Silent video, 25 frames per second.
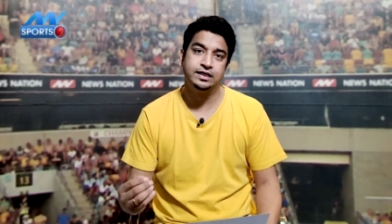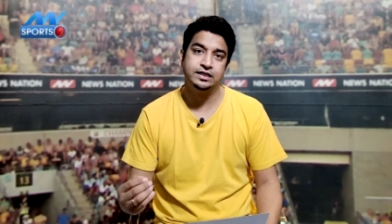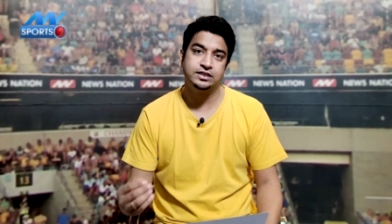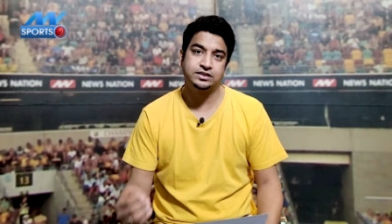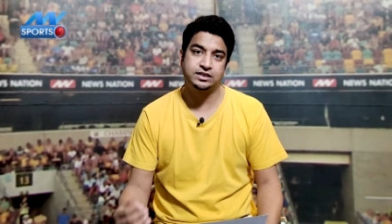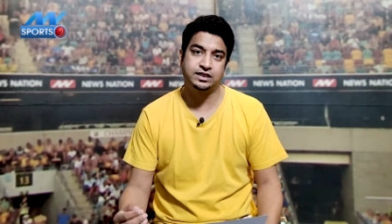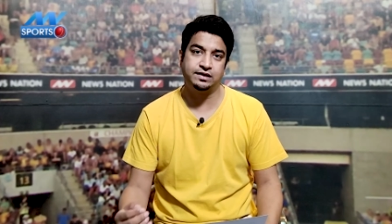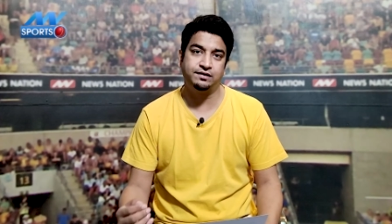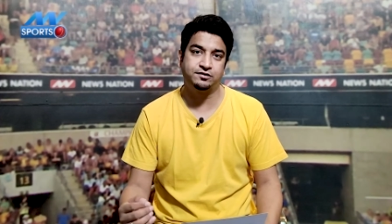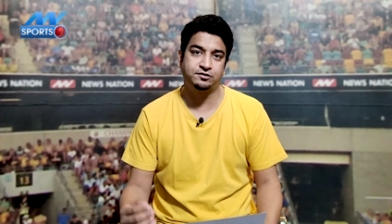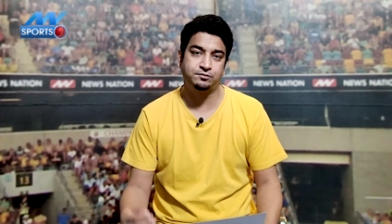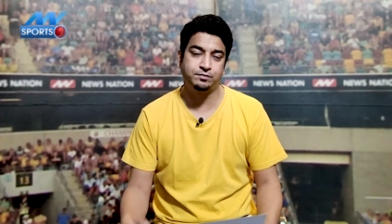
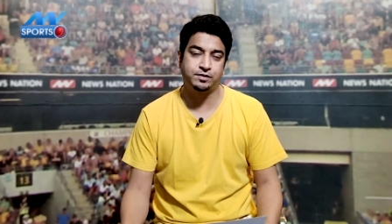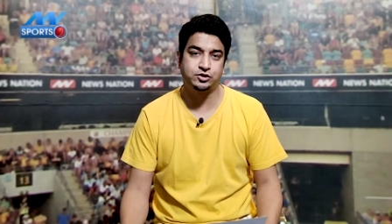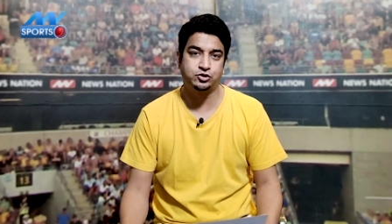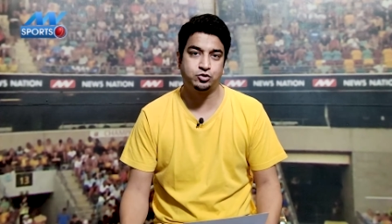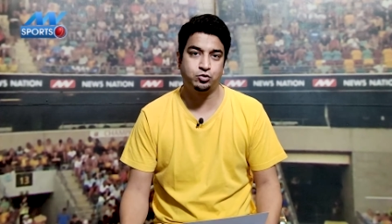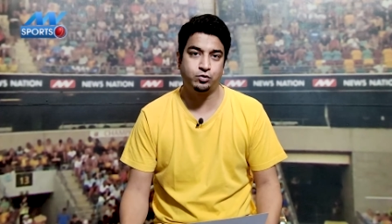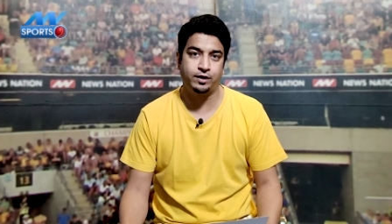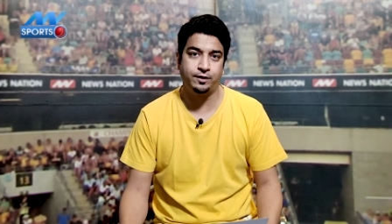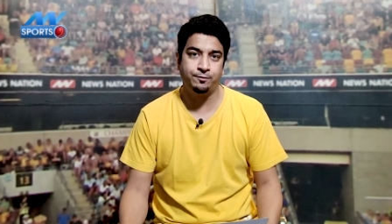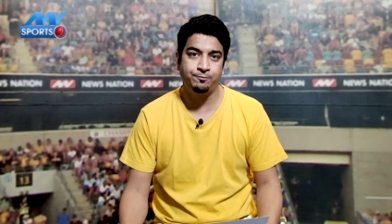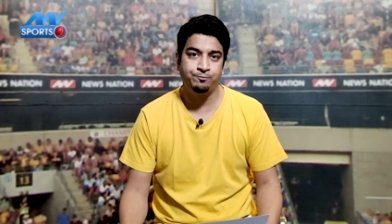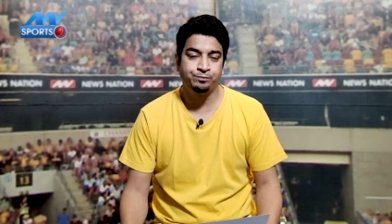स्टीव स्मिथ
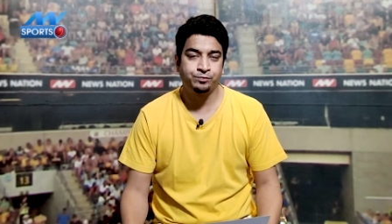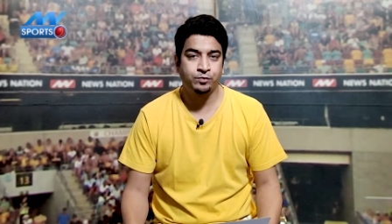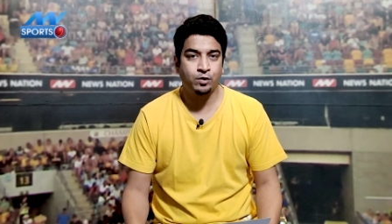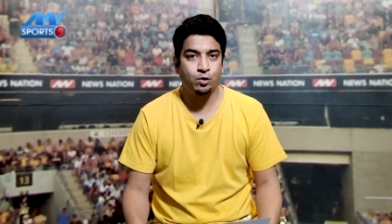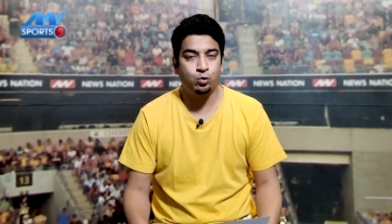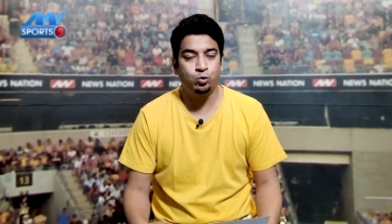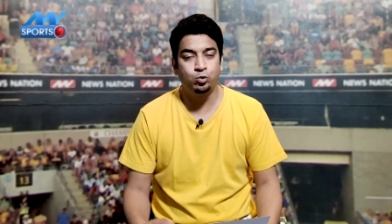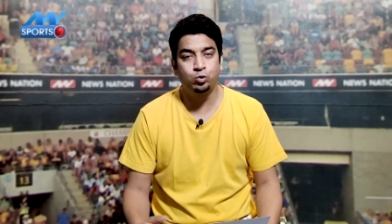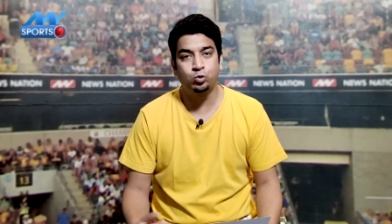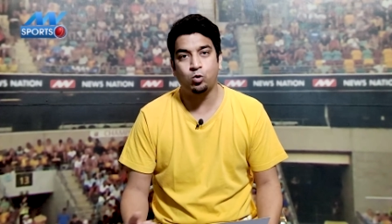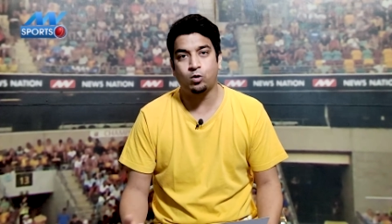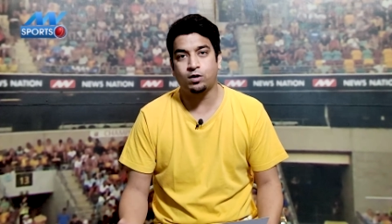जो है
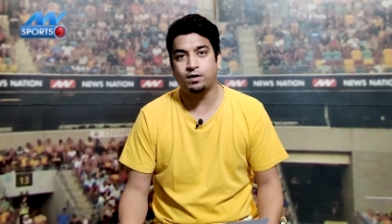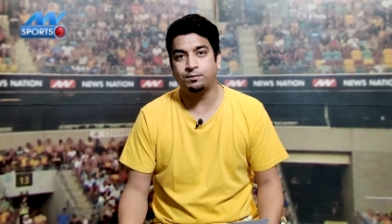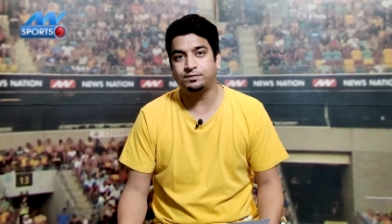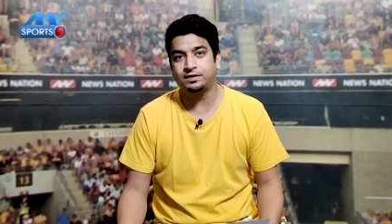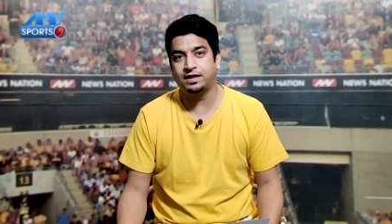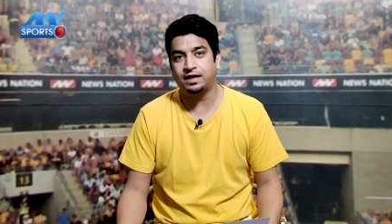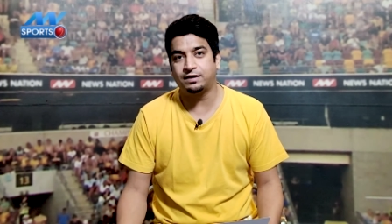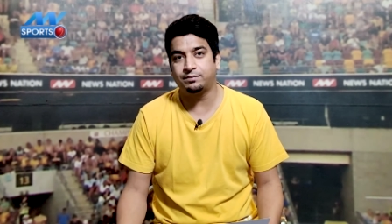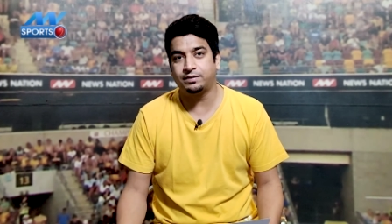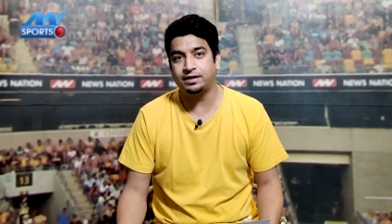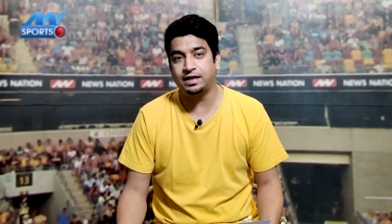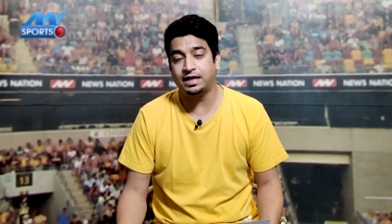उनको
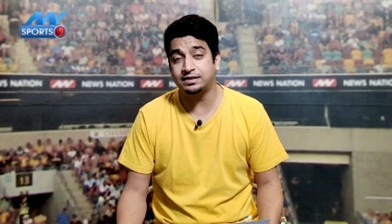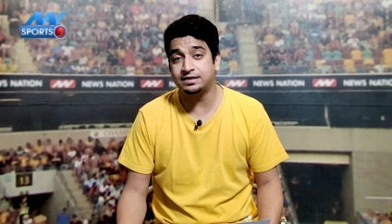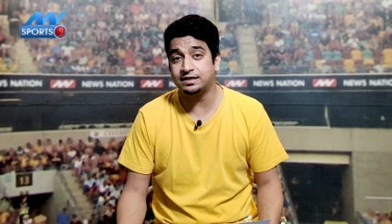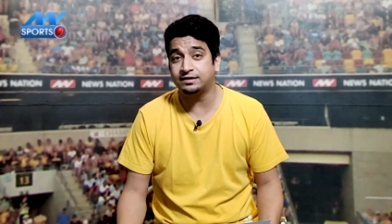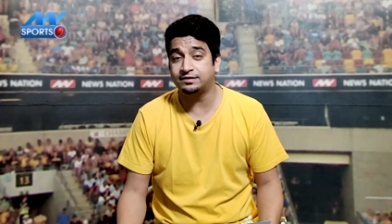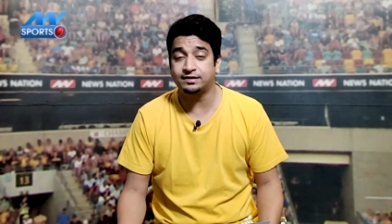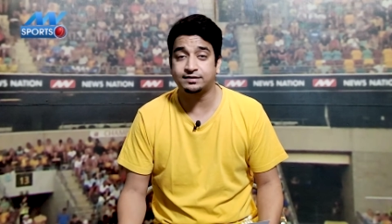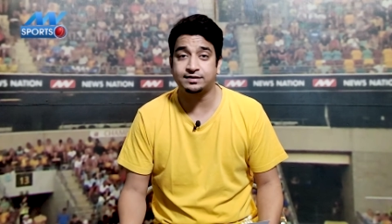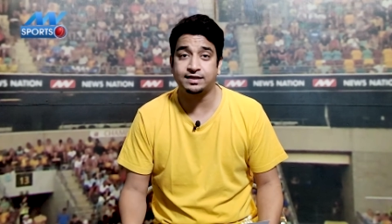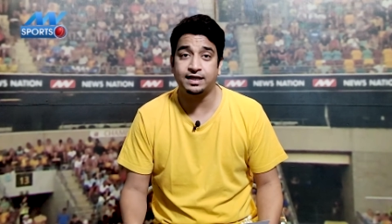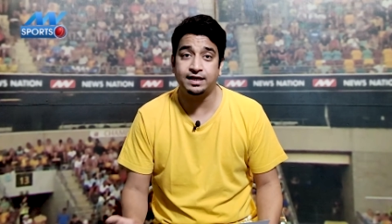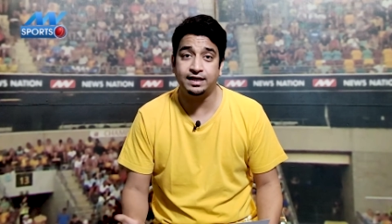कप्तान बनाया जा
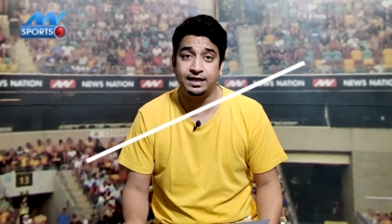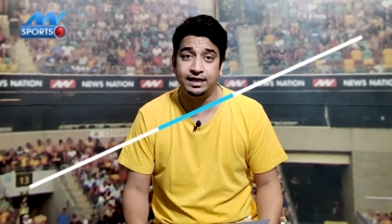सकता है